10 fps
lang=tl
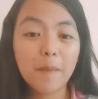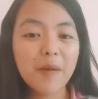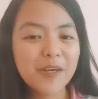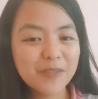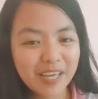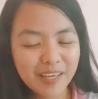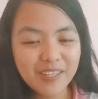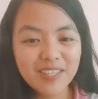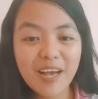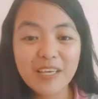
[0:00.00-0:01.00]
Pero
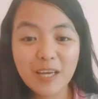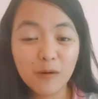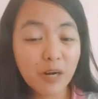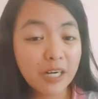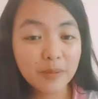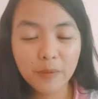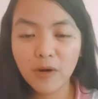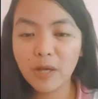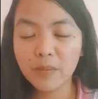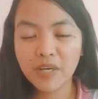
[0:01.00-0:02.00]
guys, ang yellow card
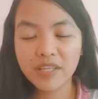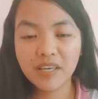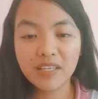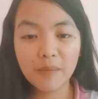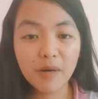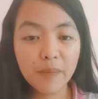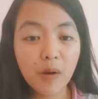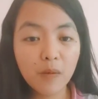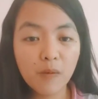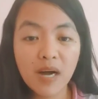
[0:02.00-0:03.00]
po ay pwede rin namang
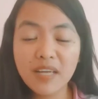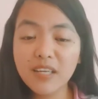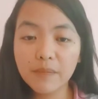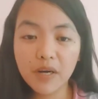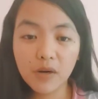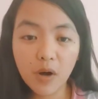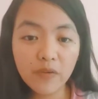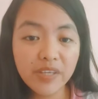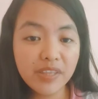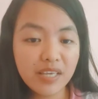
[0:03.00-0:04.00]
pangkuha ng
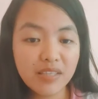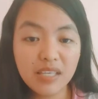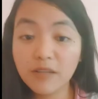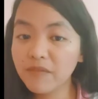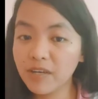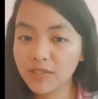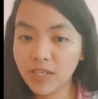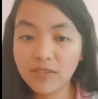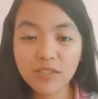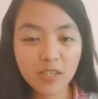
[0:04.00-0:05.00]
pang-COVID-19
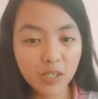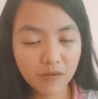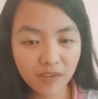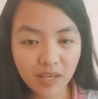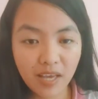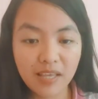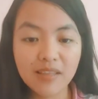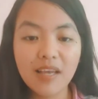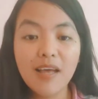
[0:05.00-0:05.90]
vaccine certificate,